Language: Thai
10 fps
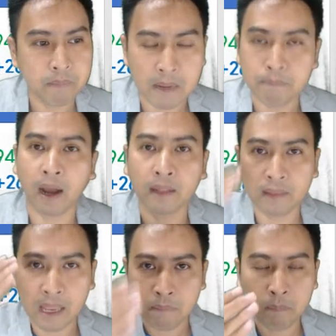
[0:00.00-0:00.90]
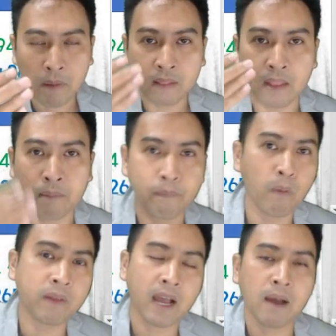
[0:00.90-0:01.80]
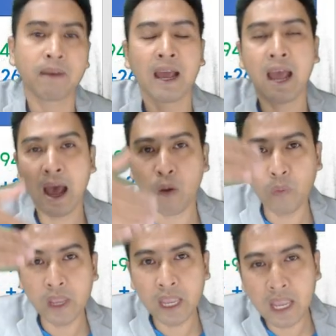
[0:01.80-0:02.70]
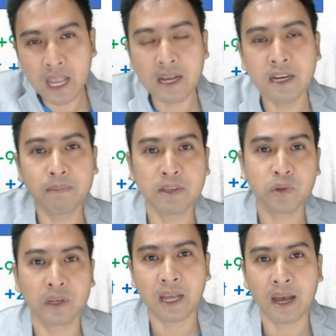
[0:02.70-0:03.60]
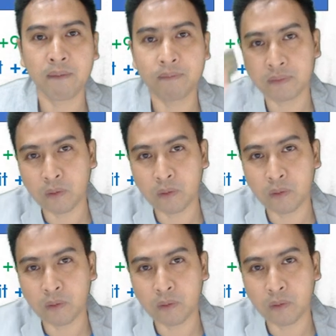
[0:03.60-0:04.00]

ปิดปกติพอเปิดเสร็จปุ๊บนะครับราคาวิ่งขึ้นไปชนรับ